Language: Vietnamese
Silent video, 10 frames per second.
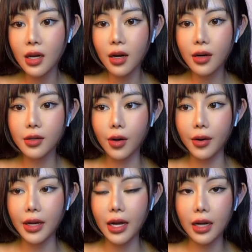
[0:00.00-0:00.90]

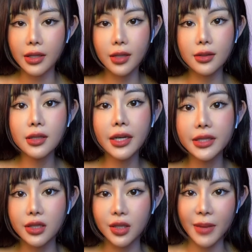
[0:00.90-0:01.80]
rồi à, những cái
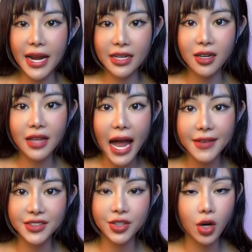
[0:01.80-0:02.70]
người mà đang có
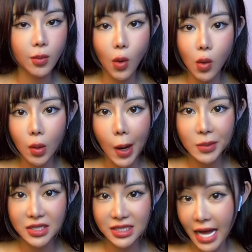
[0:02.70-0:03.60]
thai và cho con bú cũng
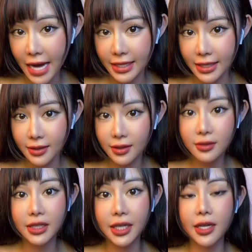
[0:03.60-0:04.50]
không được xài nè
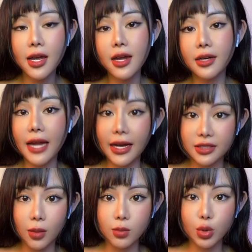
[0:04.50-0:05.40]
tất nhiên đang
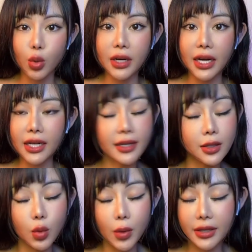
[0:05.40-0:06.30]
trong chu kỳ
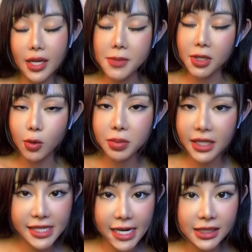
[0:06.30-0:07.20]
kinh nguyệt thì mình cũng
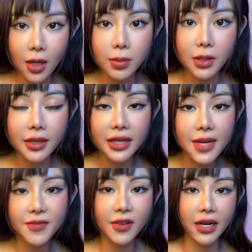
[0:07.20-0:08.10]
nên tránh không nên
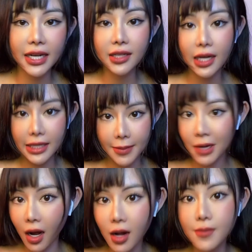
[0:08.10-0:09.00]
tiêm vào ngay cái thời điểm đó